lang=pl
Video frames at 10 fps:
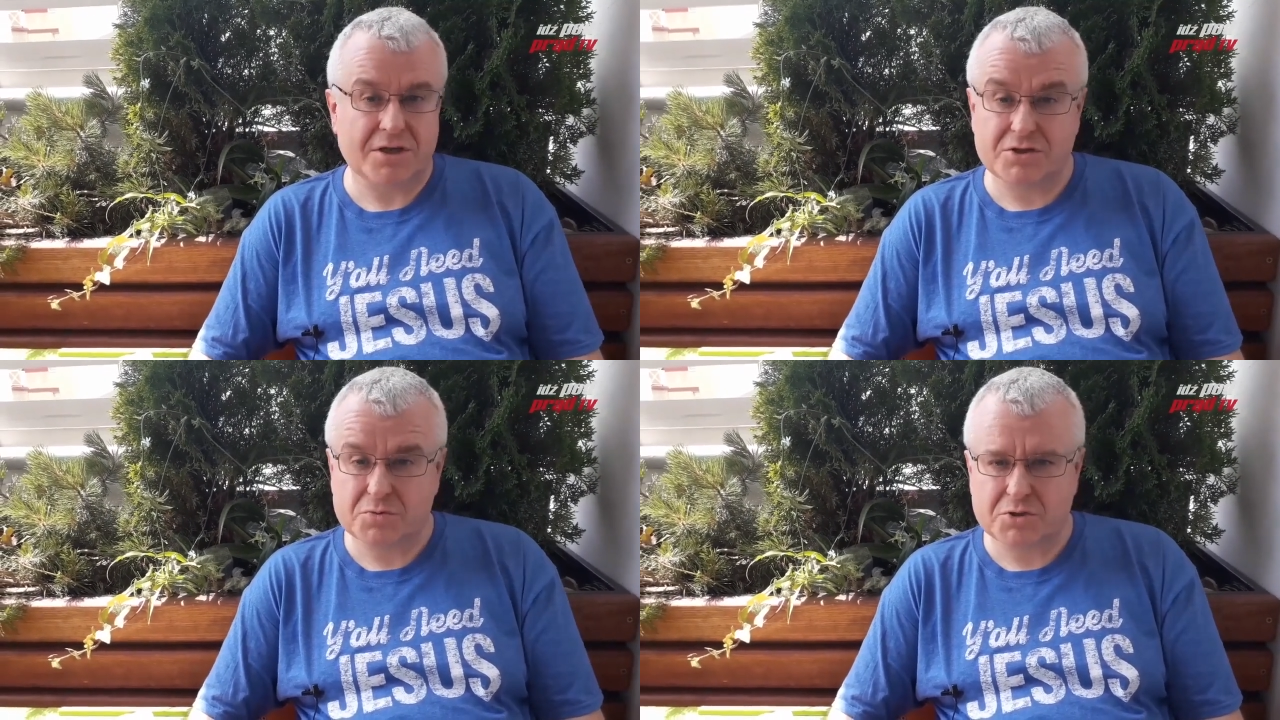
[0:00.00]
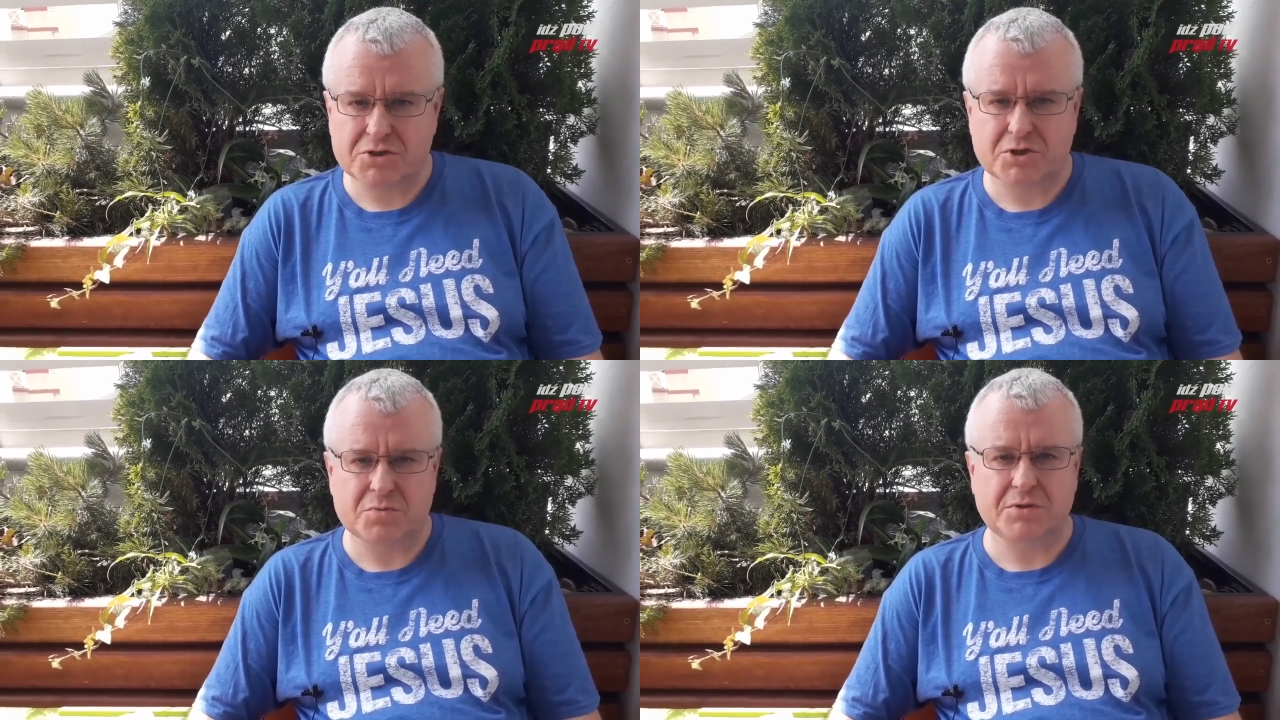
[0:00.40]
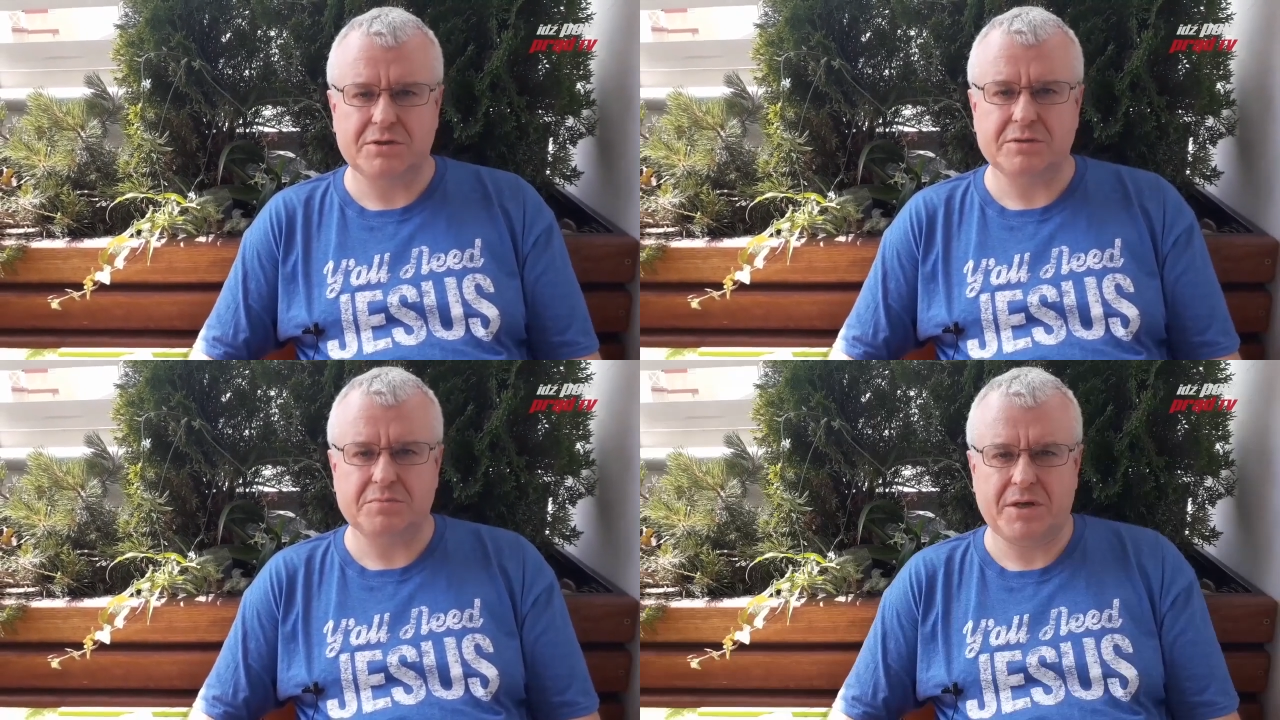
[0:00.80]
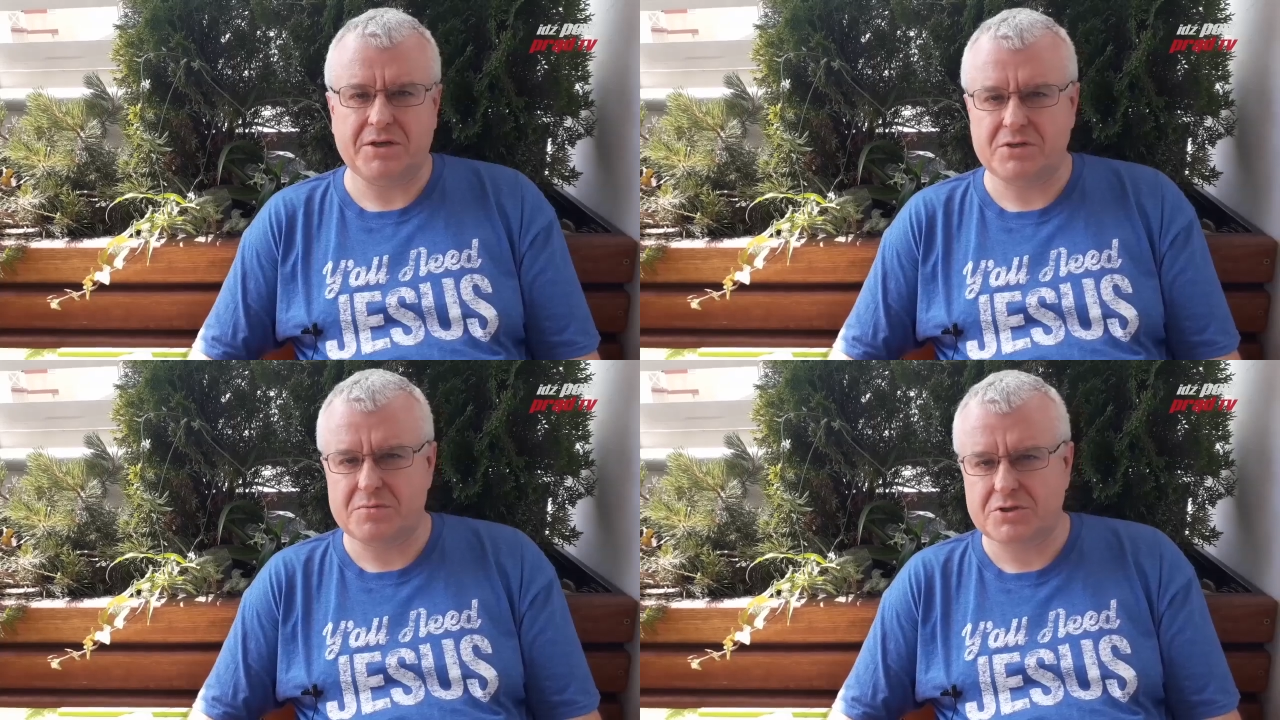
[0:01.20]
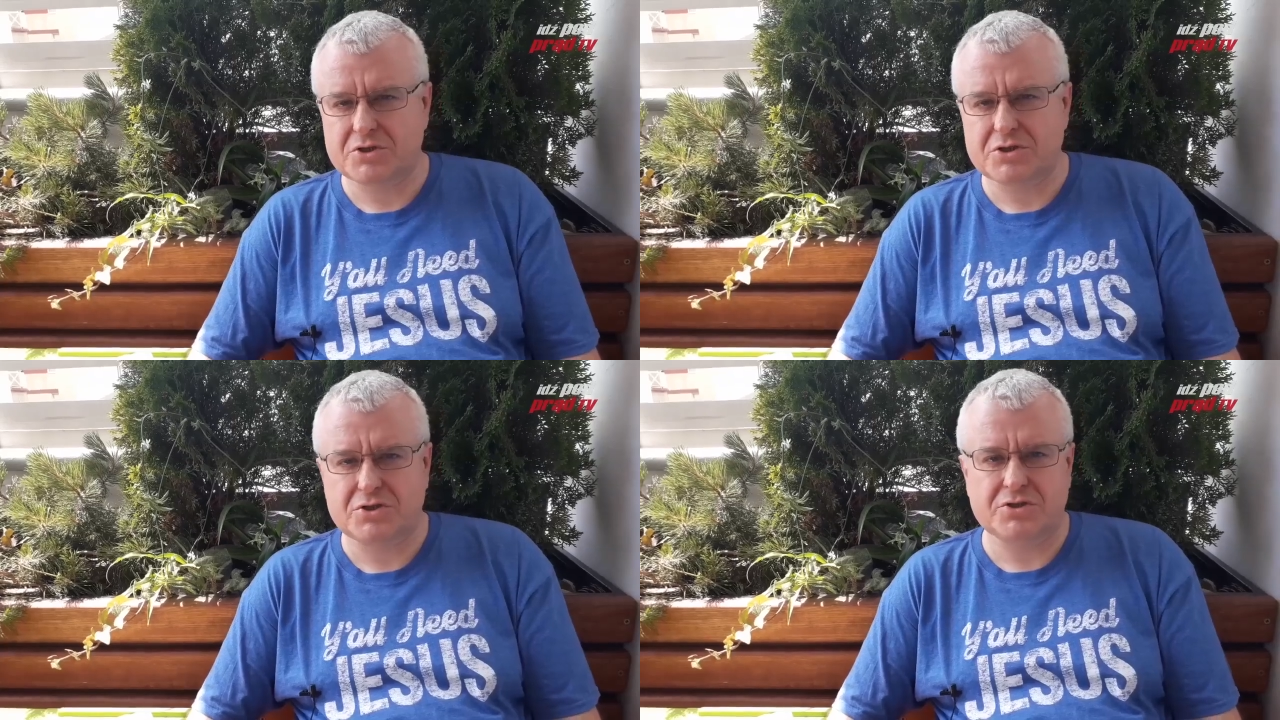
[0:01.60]
To kiedyś przecież byli piękni
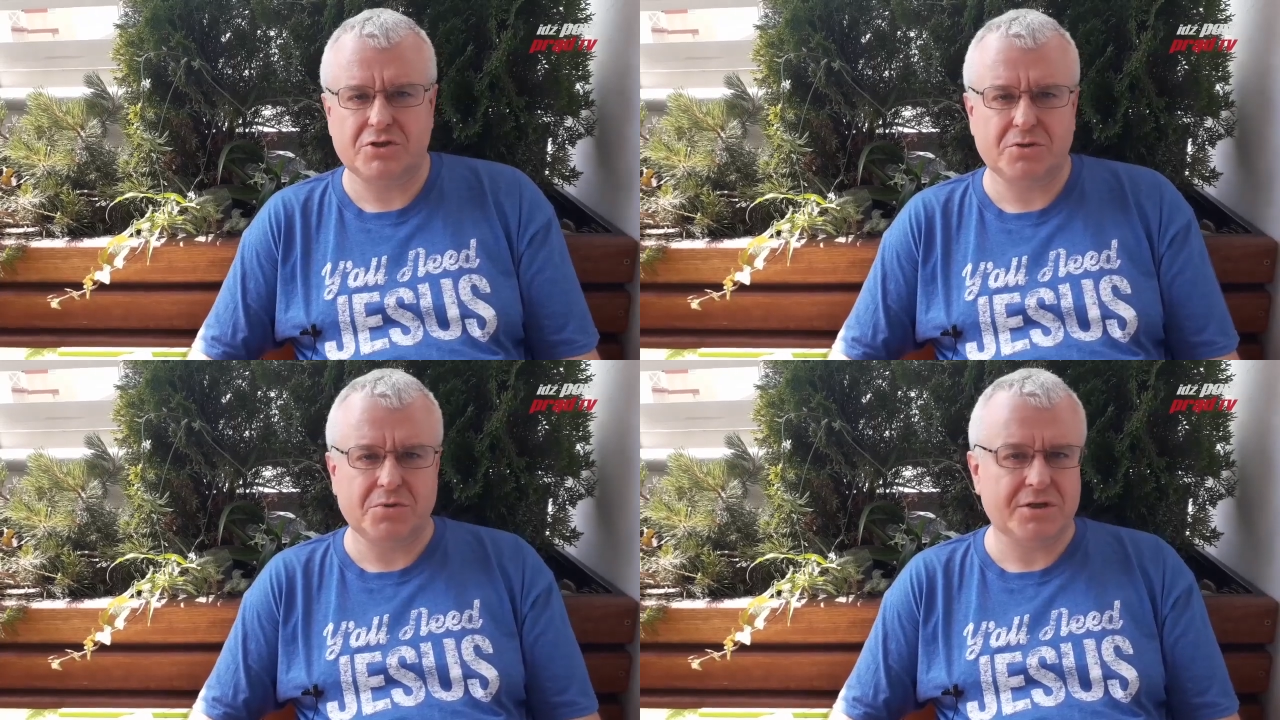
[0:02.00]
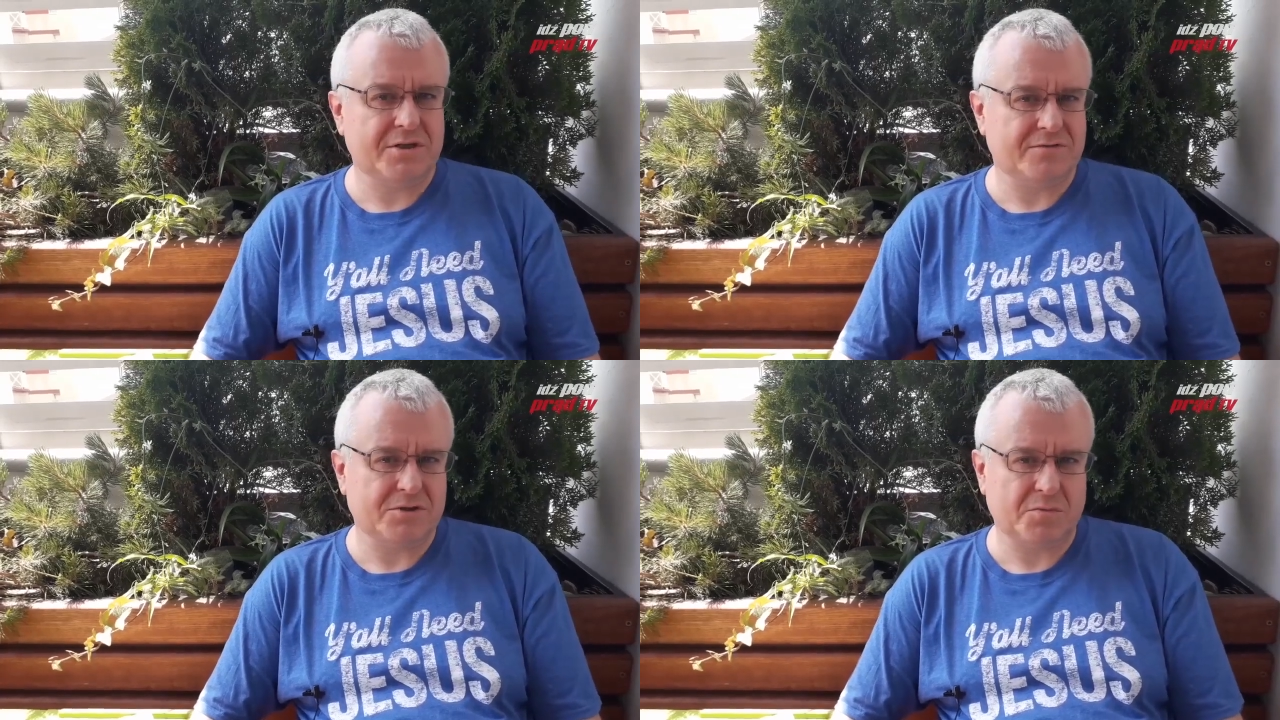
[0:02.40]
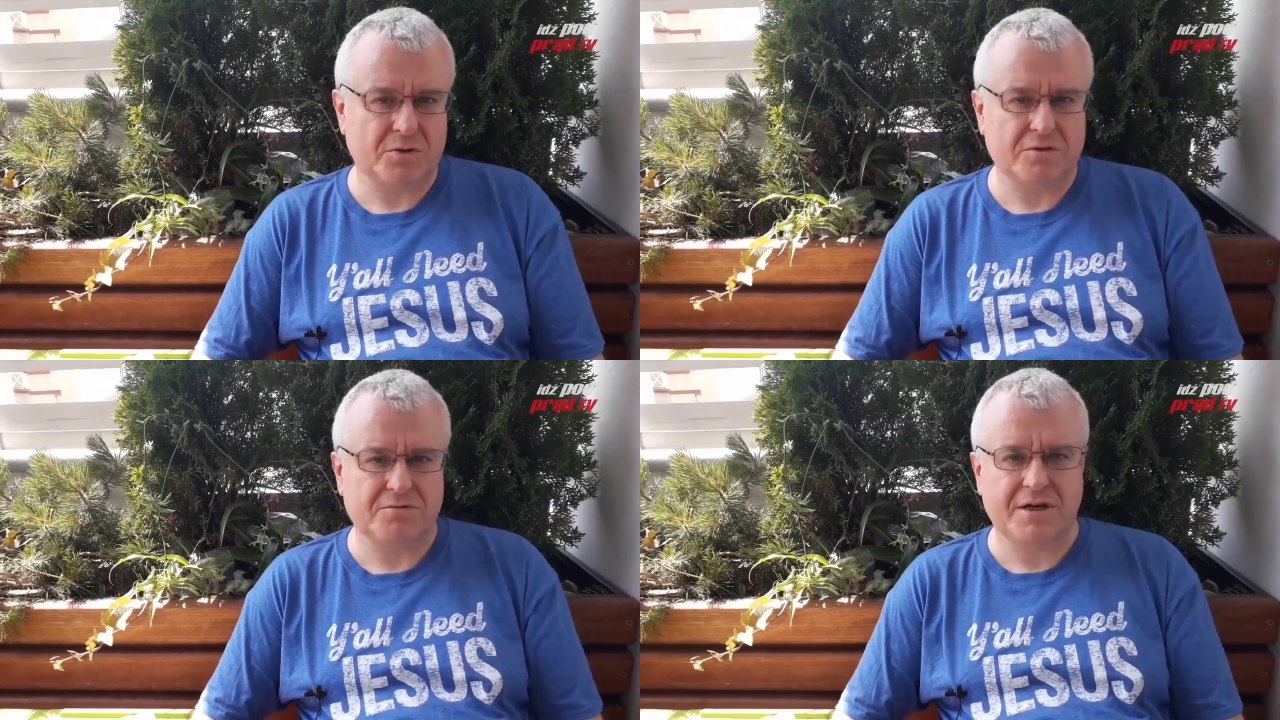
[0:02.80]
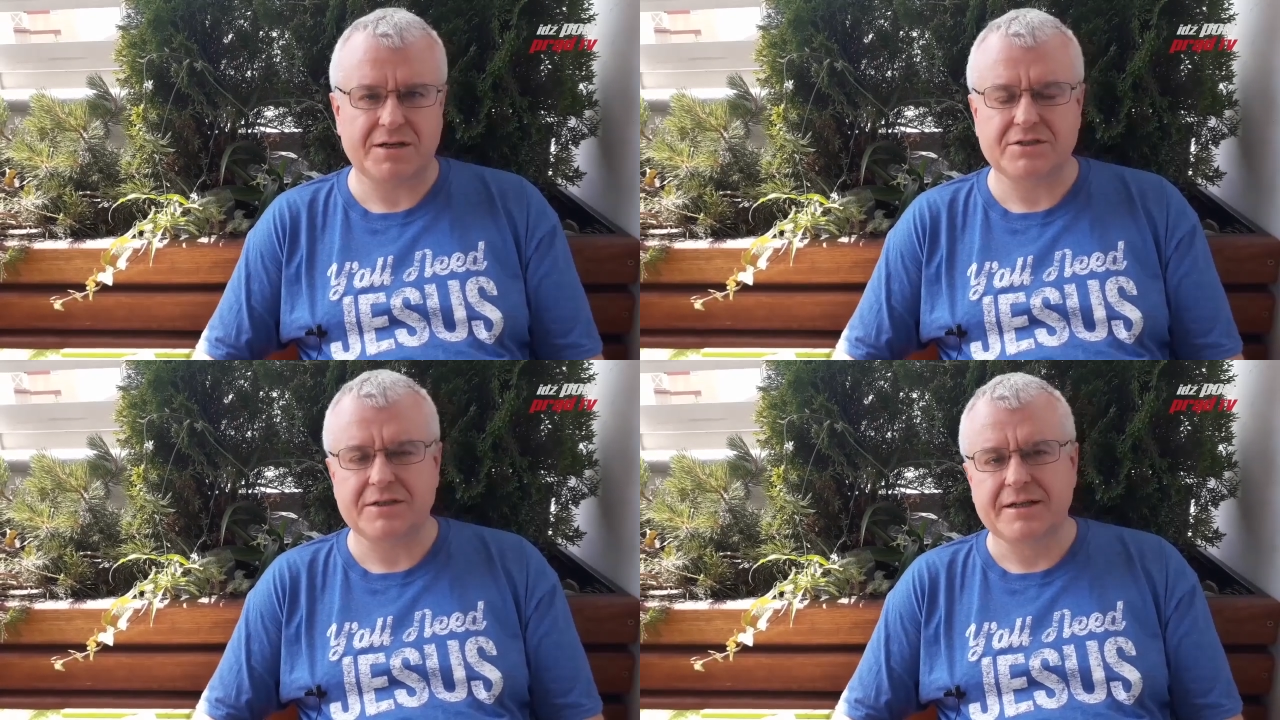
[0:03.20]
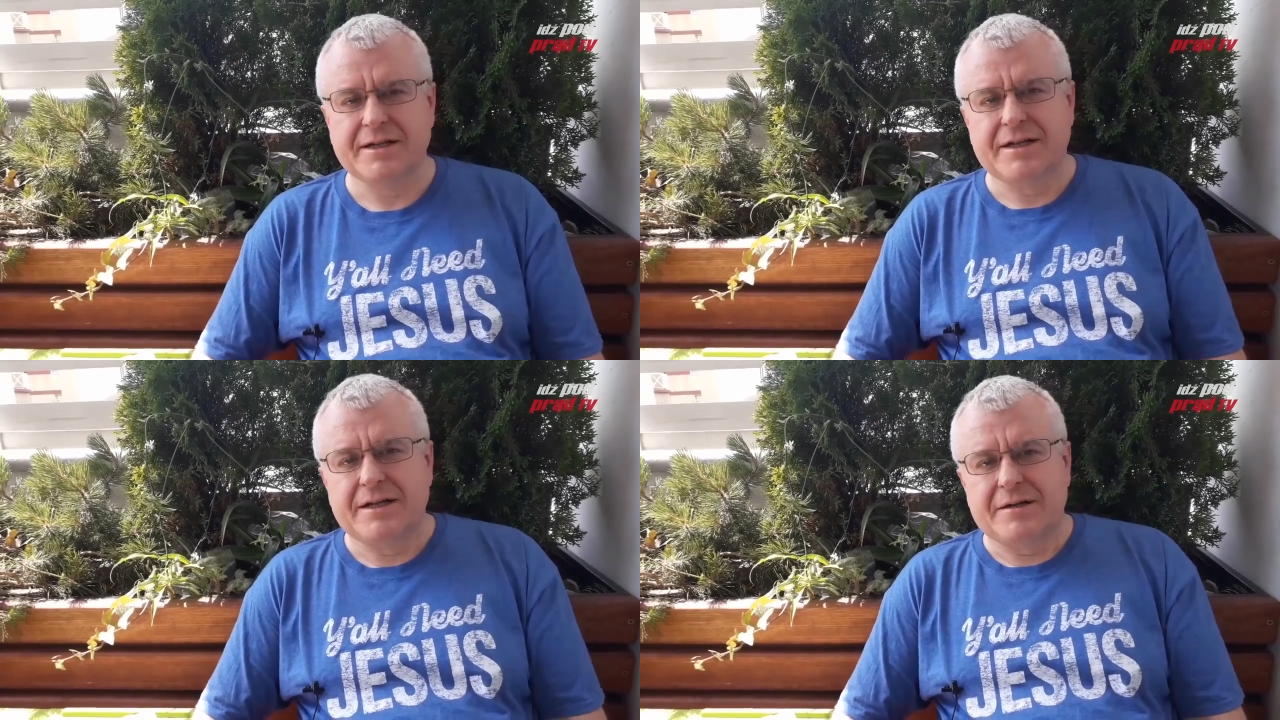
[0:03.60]
mężczyźni, kobiety, wysportowani,